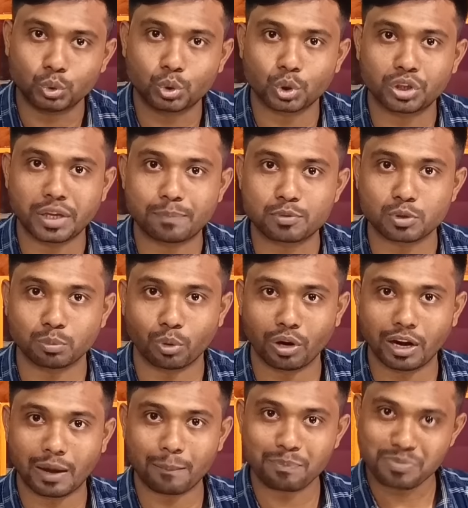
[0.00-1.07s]
দুটো টিপস
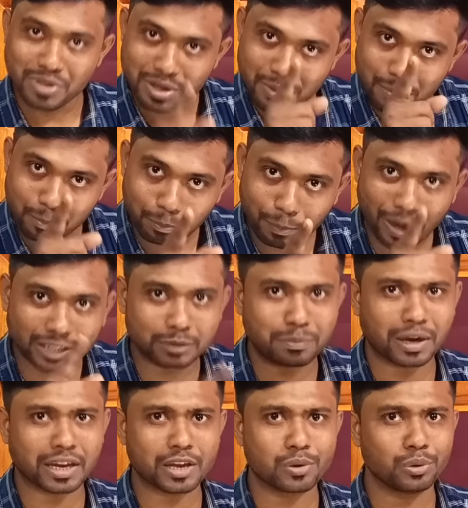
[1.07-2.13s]
বললাম বাদ
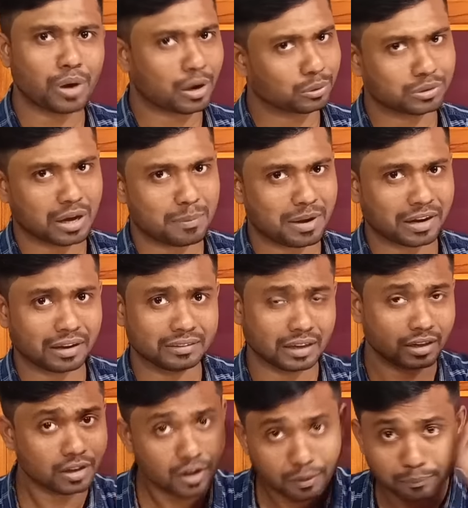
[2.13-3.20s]
বাকিগুলো আরো
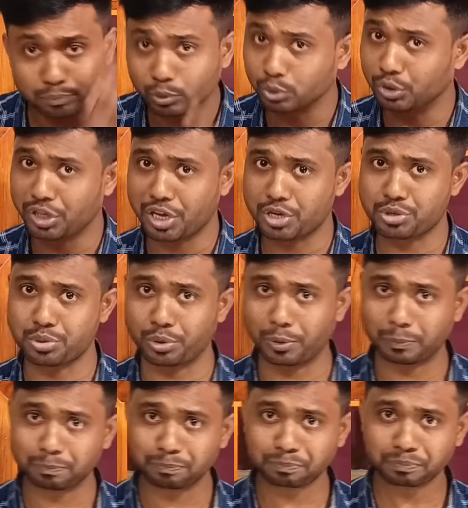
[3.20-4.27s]
ধামাকাদার মন দিয়ে
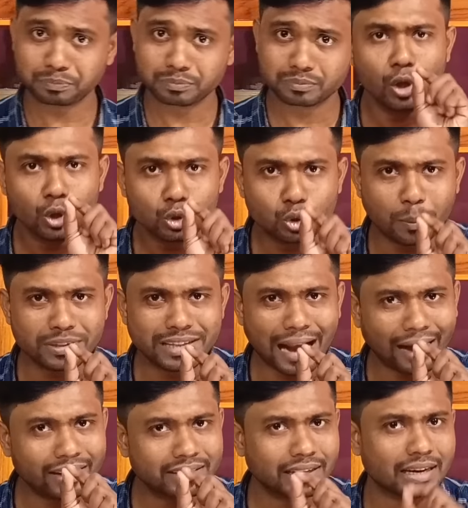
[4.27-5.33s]
শোনো
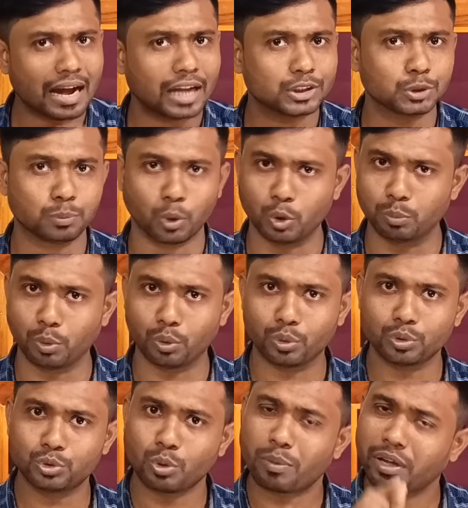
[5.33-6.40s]
তোমাদের আরেকটা কাজ বলবো
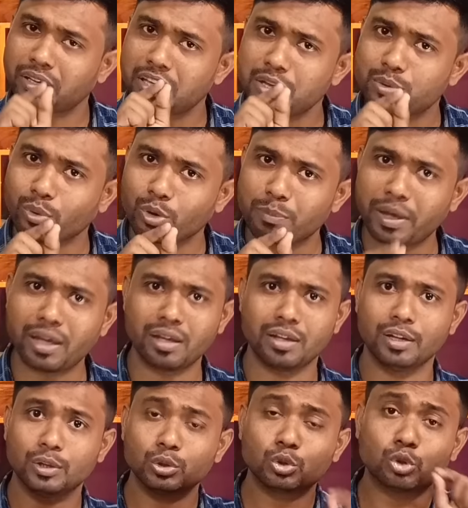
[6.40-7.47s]
তোমরা কি করবে
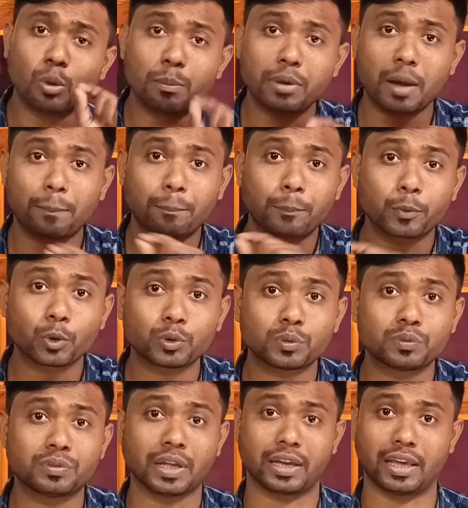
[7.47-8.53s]
তোমরা
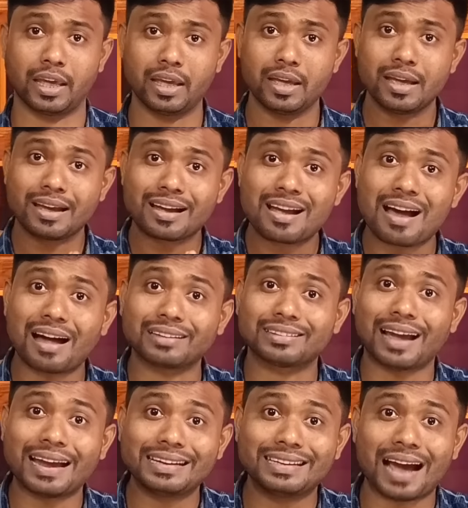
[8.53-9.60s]
প্রত্যেকে
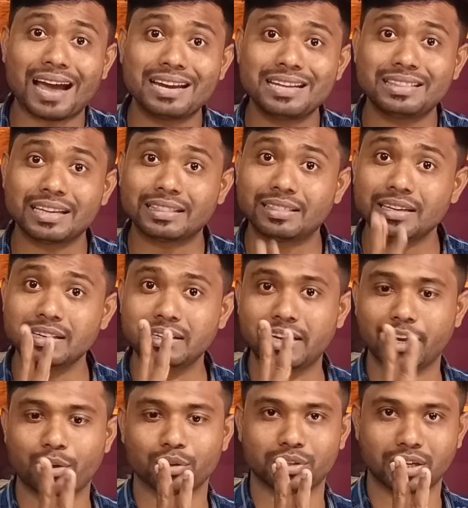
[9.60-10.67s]
খাতায় ডায়েরিতে
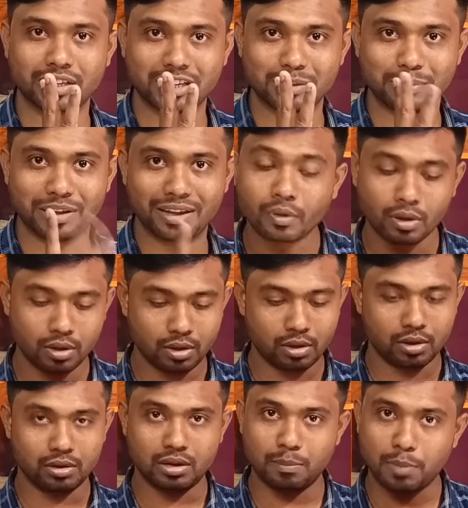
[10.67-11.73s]
তিনটে কথা লিখবে
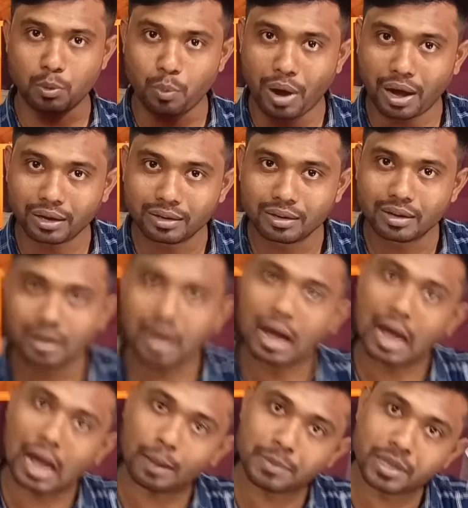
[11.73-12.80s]
নাম্বার ওয়ান
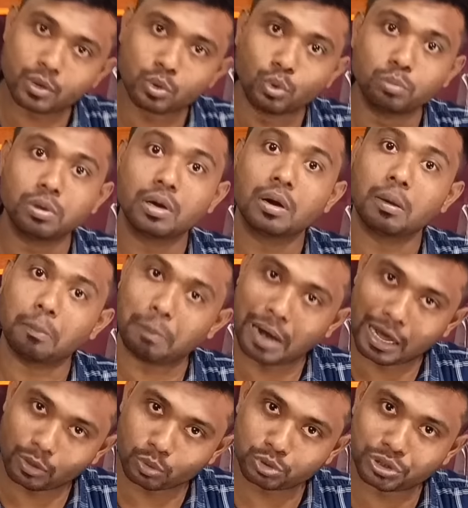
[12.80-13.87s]
আমি খুব
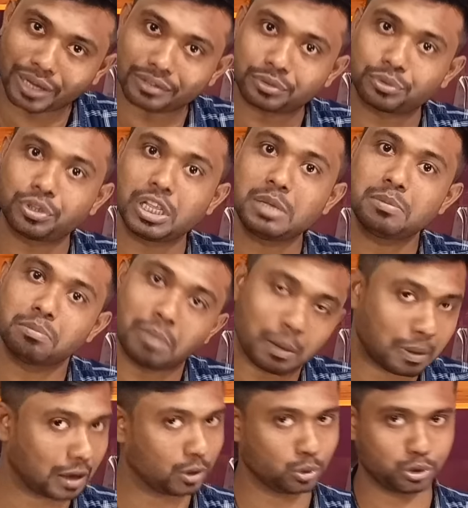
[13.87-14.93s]
ভালো ছাত্রী
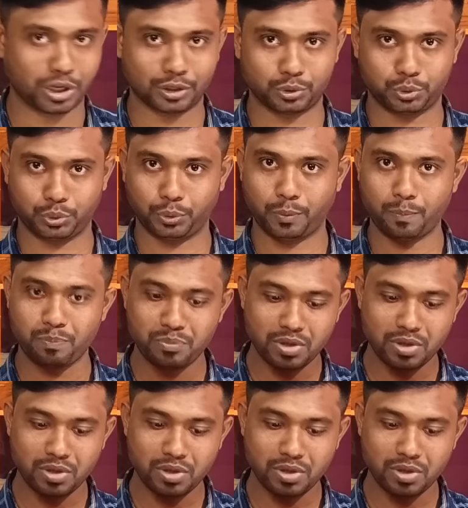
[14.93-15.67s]
বা ভালো ছাত্র